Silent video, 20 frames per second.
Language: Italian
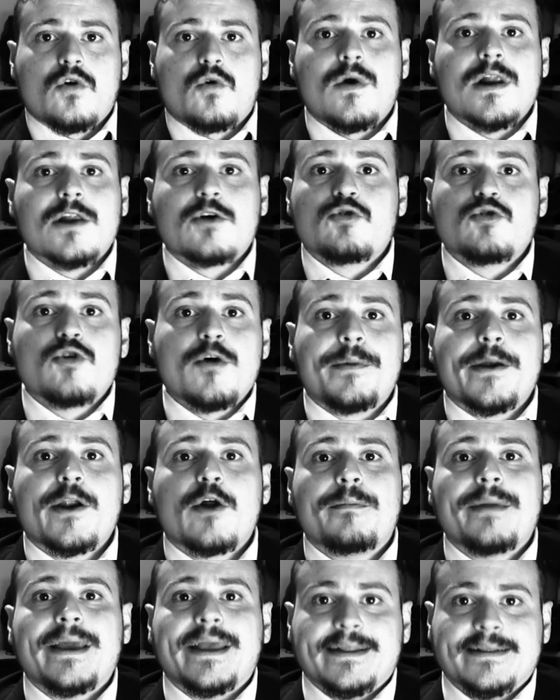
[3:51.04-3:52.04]
Qualcuno
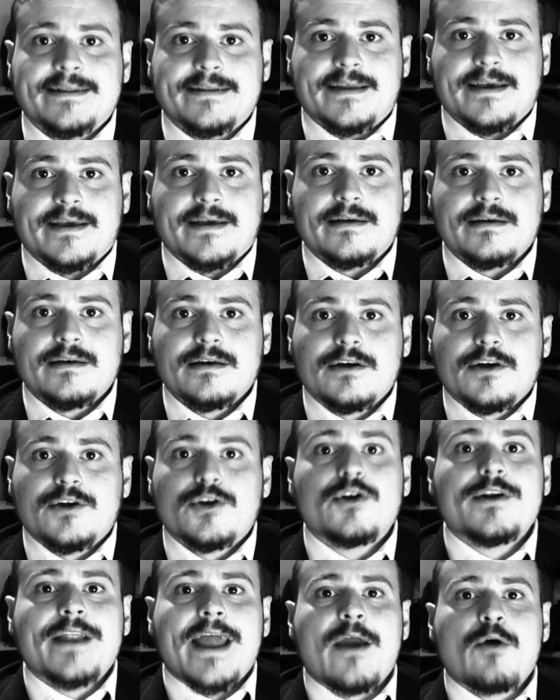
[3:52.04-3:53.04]
però mente.
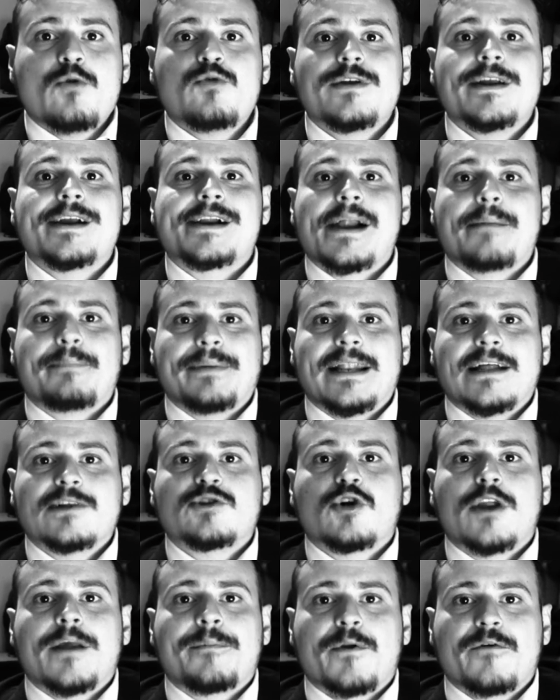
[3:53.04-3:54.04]
Non è un
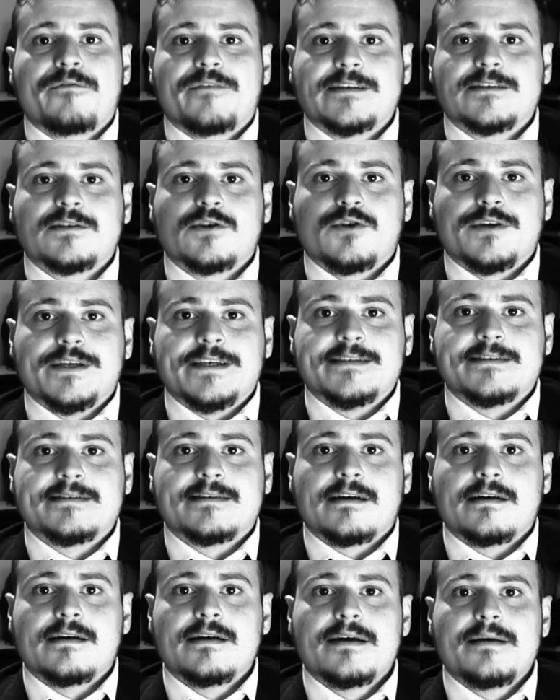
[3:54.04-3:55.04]
rapinatore
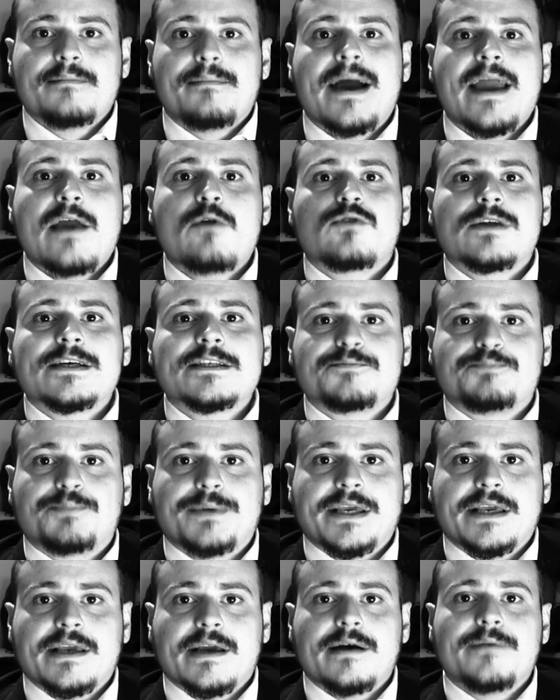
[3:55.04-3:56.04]
professionista, ma è una
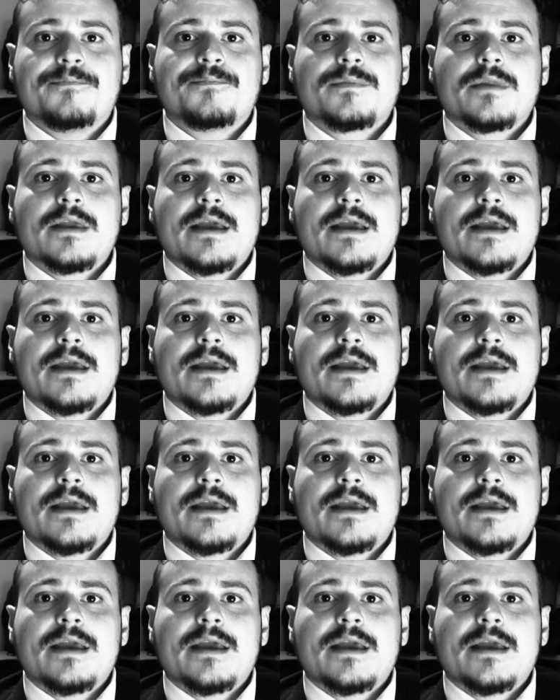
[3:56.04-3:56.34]
spia.